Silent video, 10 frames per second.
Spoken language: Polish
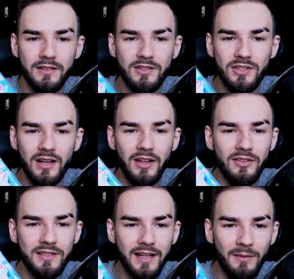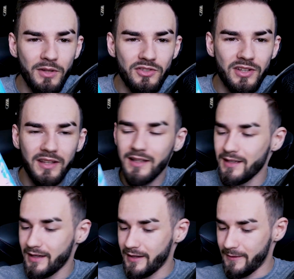E, strzelające kamyczki te
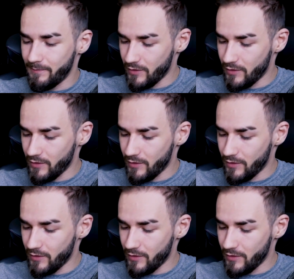takie.